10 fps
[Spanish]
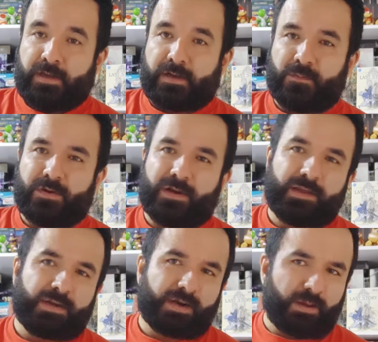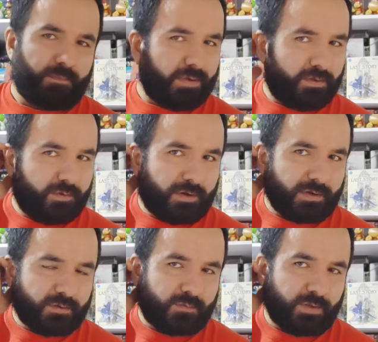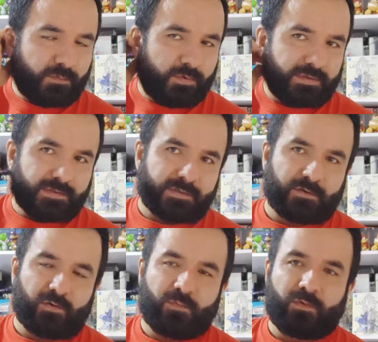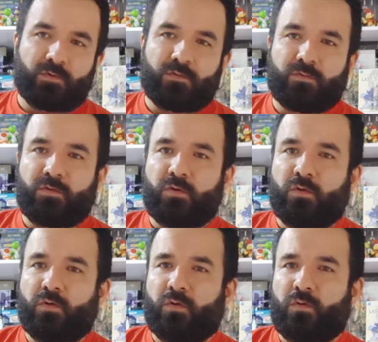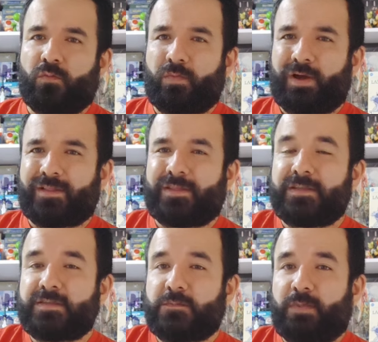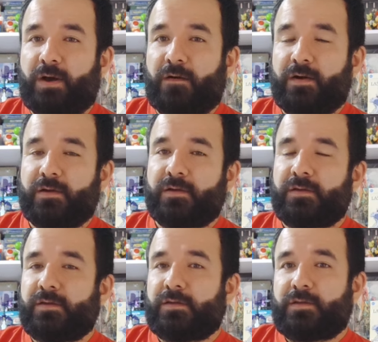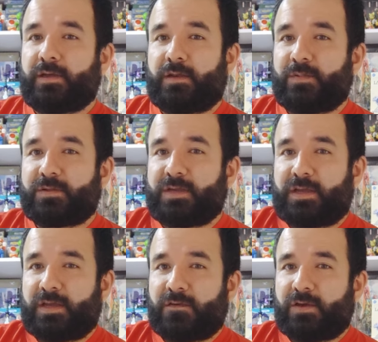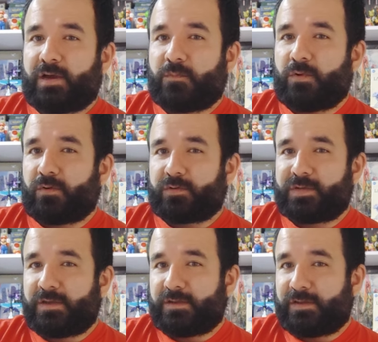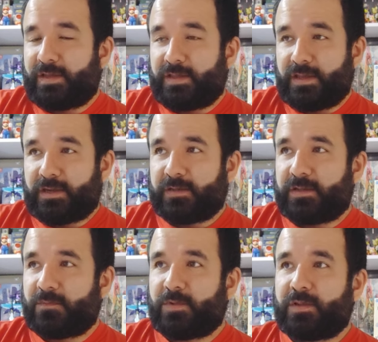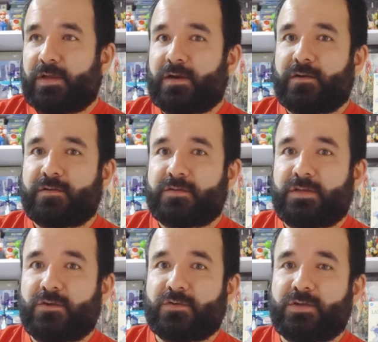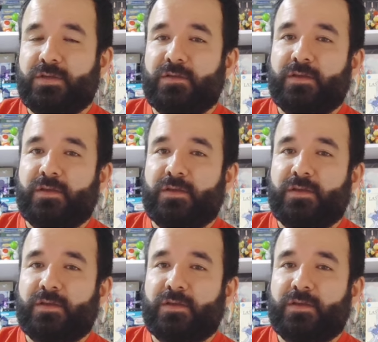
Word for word: Acá para ir rápido y resumir, pues como lo anticipaba, el mensaje de Vegapunk se tenía que terminar sí o sí.